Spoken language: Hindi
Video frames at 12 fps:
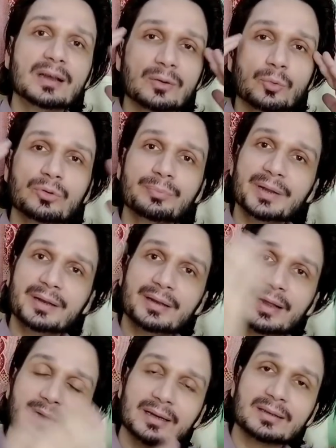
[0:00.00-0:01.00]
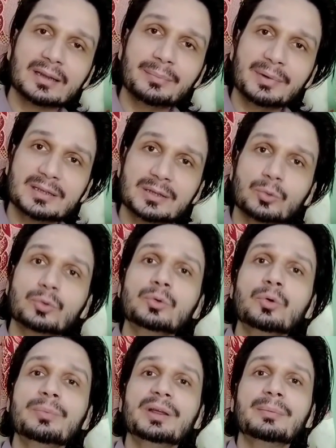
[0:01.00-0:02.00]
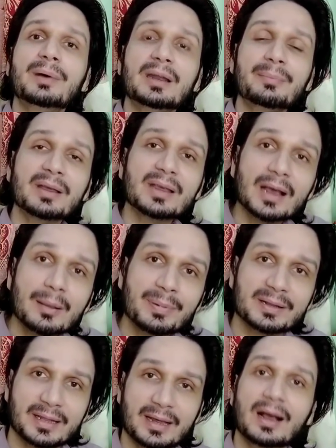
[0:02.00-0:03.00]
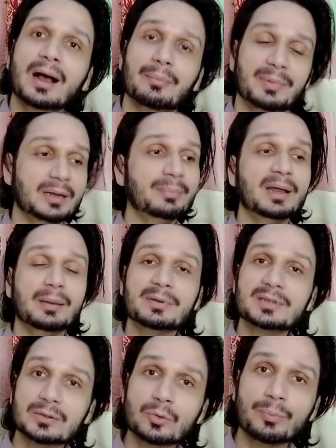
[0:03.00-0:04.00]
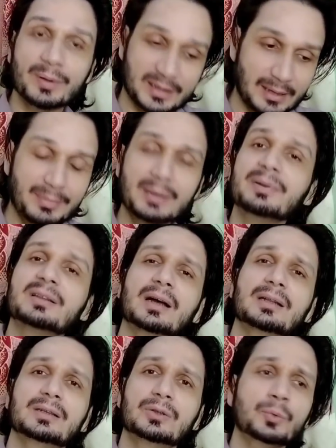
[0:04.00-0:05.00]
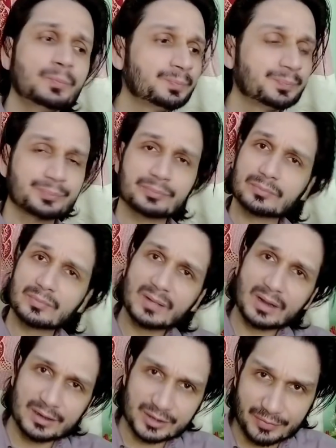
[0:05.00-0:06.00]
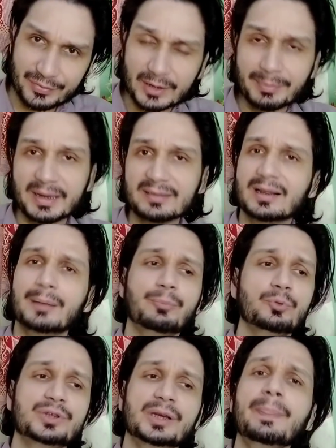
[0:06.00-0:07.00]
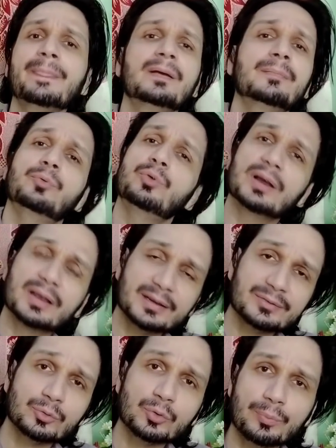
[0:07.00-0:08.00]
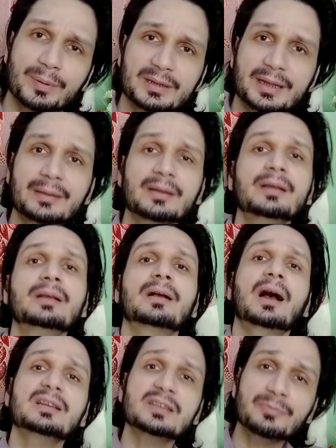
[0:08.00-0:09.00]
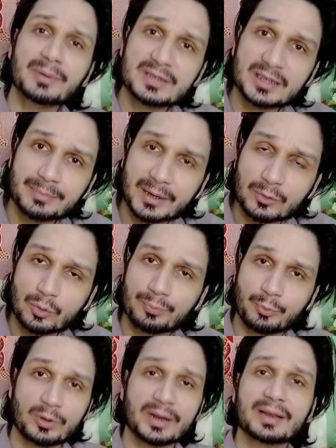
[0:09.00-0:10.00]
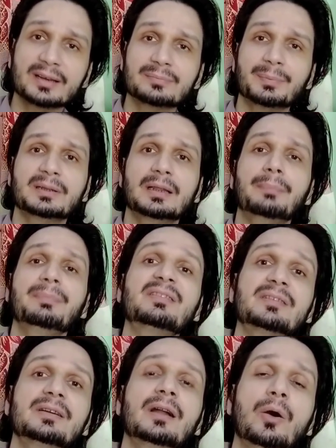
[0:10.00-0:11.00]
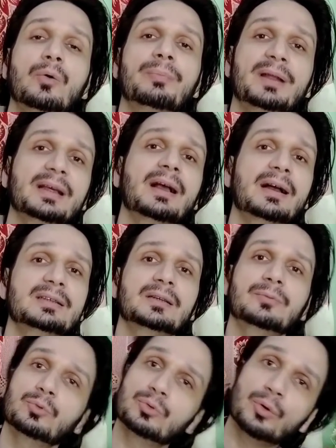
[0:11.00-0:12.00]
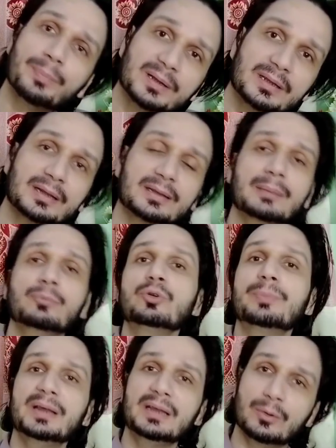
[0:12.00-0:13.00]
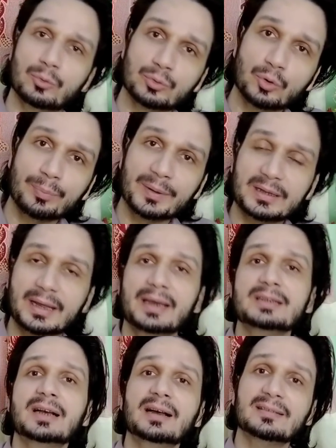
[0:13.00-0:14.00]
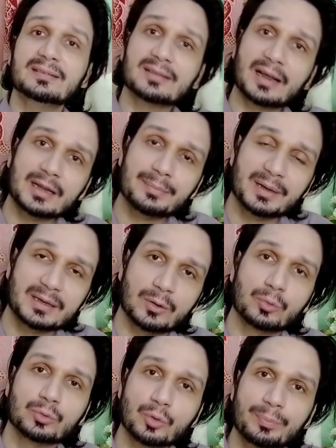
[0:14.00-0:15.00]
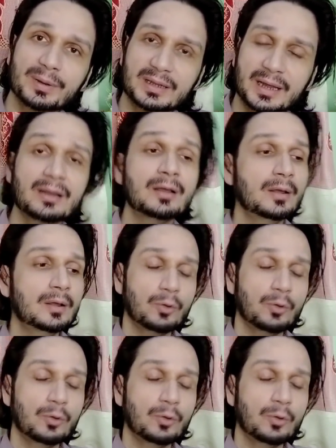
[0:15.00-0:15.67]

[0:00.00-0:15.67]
यार उन पर लानतें भेजें उनको मेरे बारे में क्या पता है हाँ मेरे बारे में जिनको पता है मैं बता देता हूँ शफीक भाई से आप पूछें पूरा केस उनको पता है काशिफ मजीद भाई को पूरा केस पता है मिस्टर हाओ मलिक हाजिर उनको पता है तैमूर भाई हैं उनको पता है एजाज अंसारी भाई हैं उनको पता है